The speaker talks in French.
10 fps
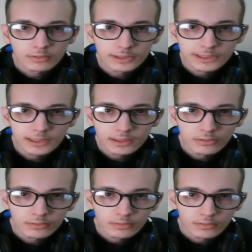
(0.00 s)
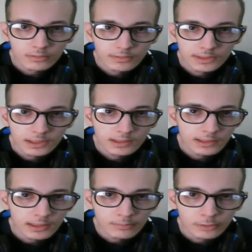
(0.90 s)
l'idée de cette
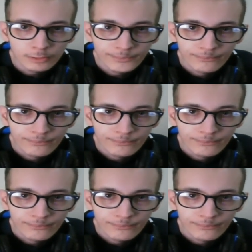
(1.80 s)
dame. Quoi.